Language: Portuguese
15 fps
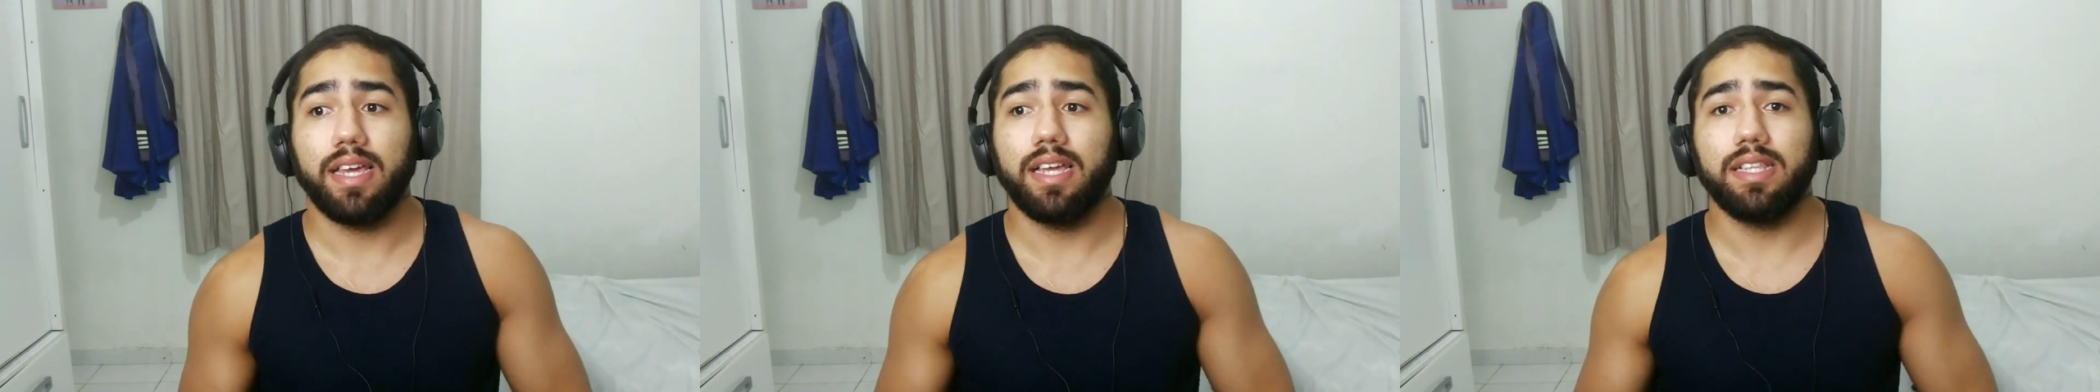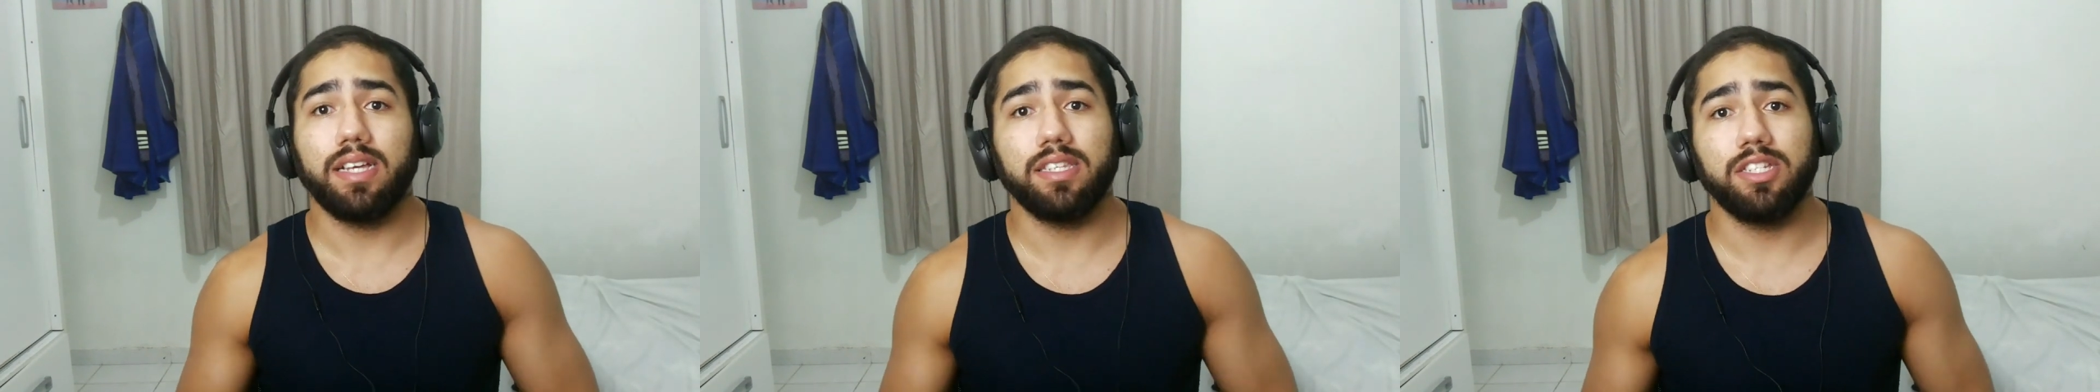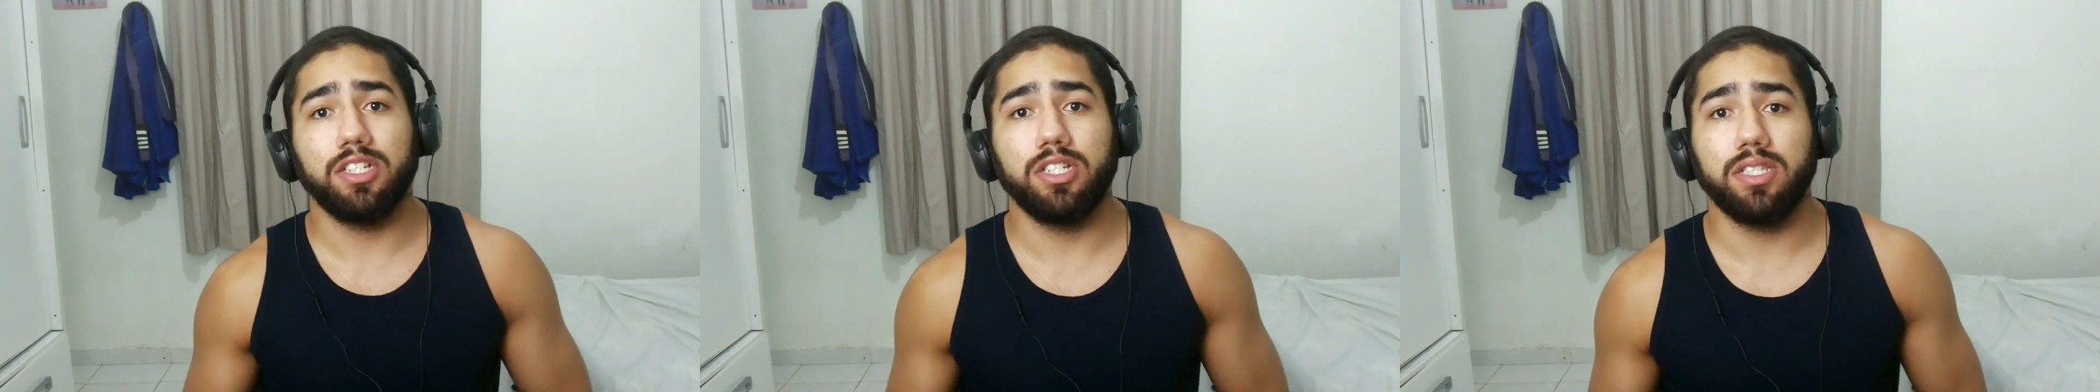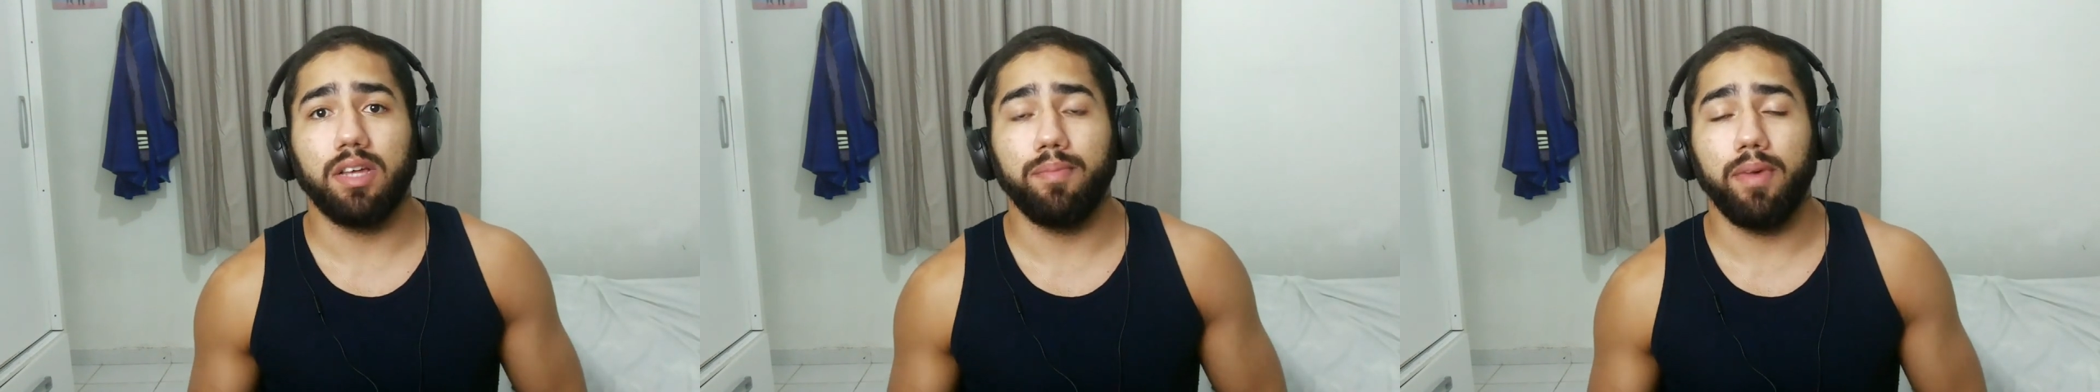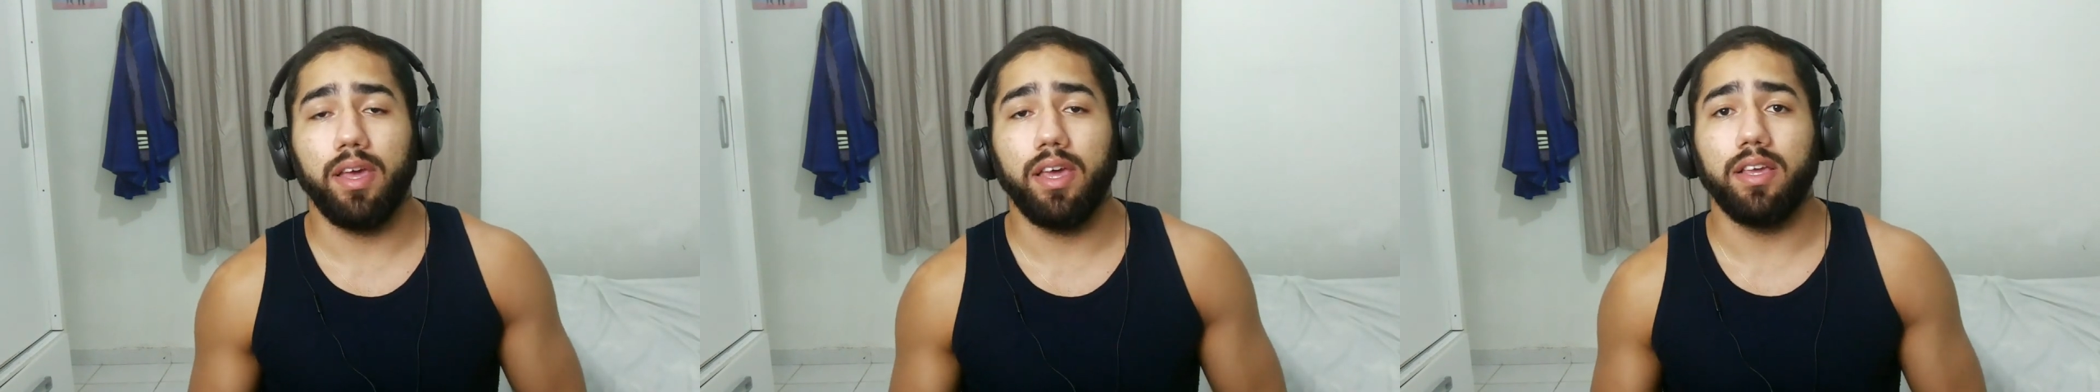quem está assistindo
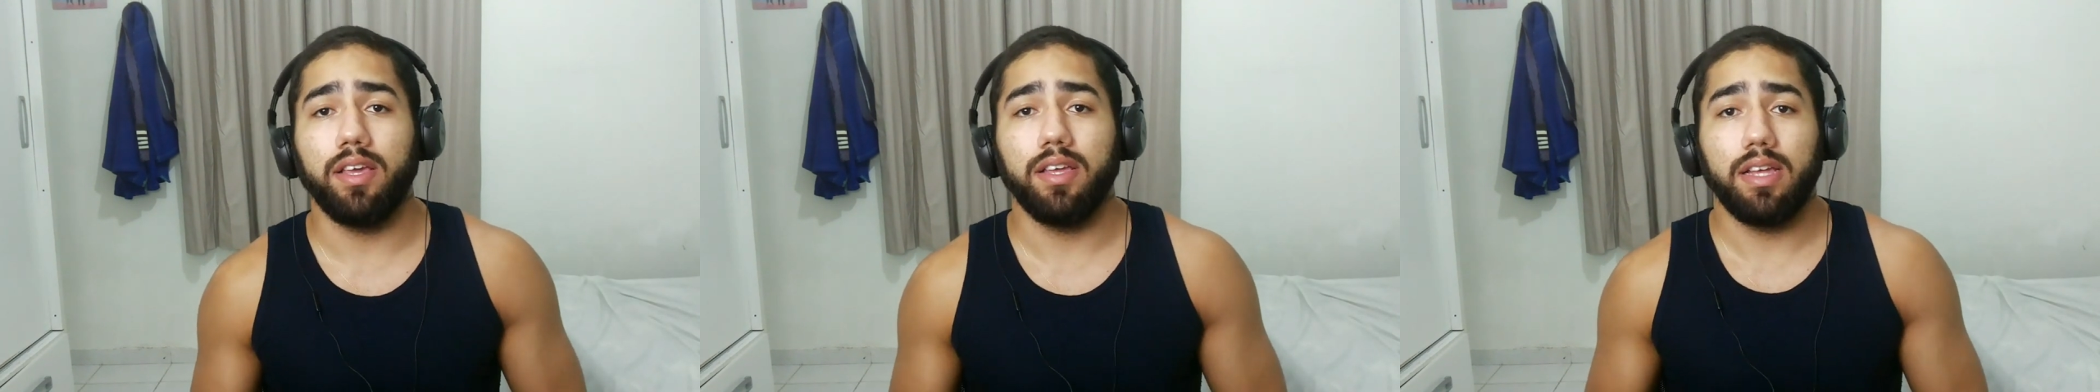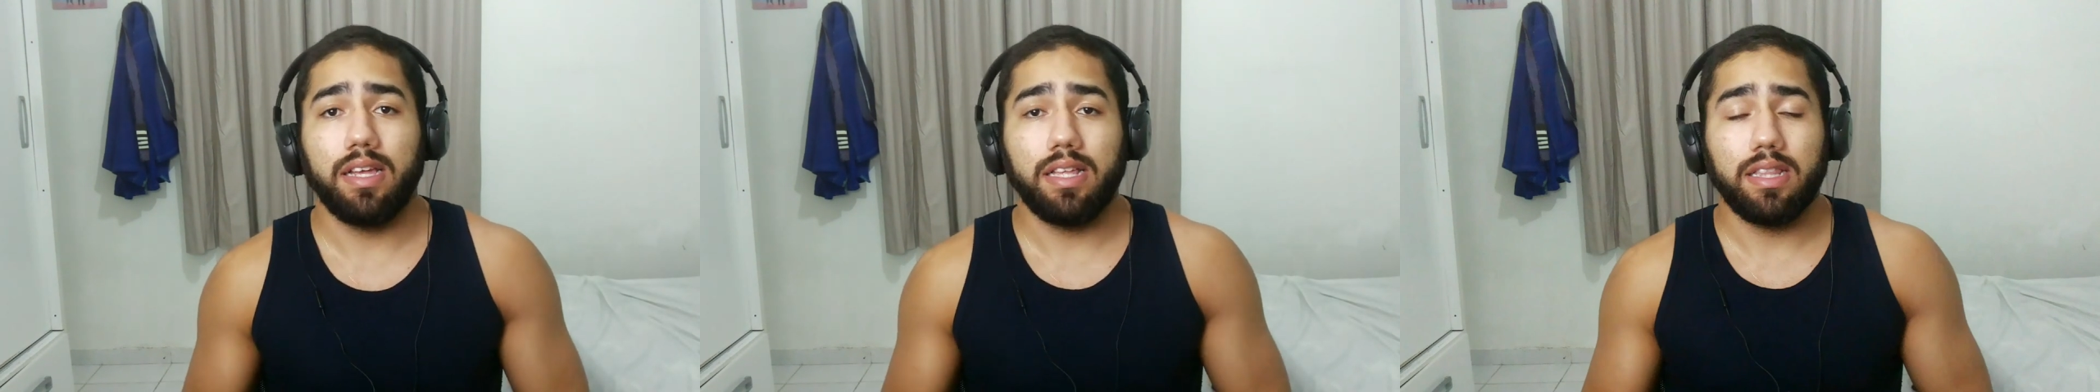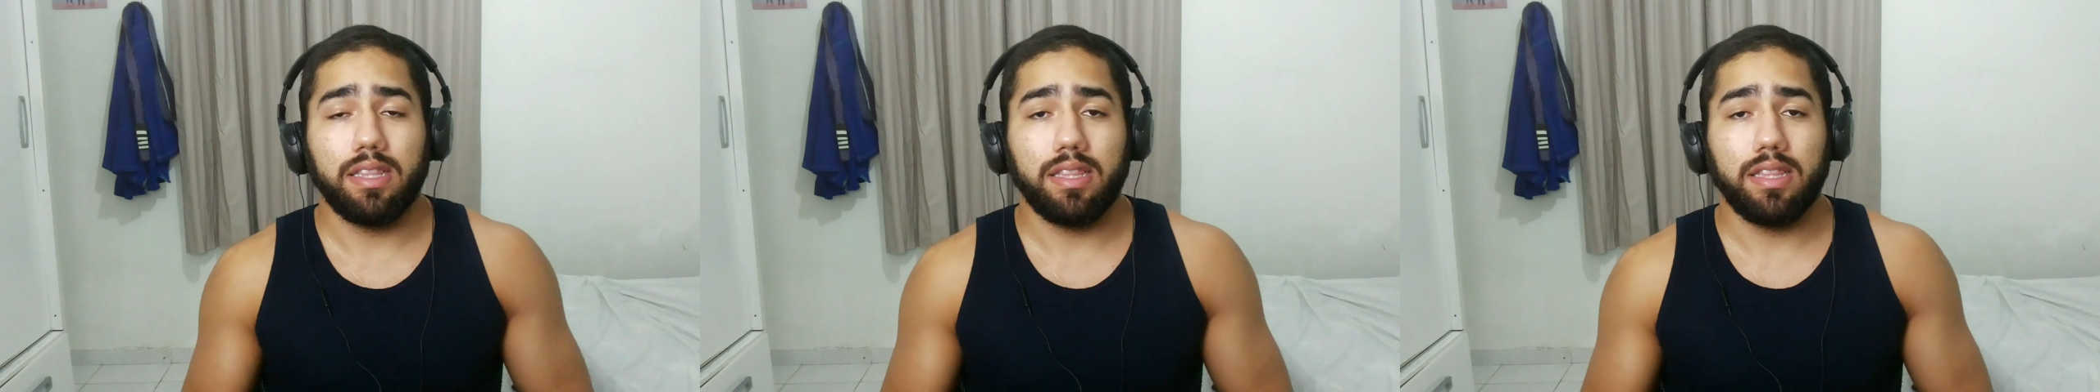também,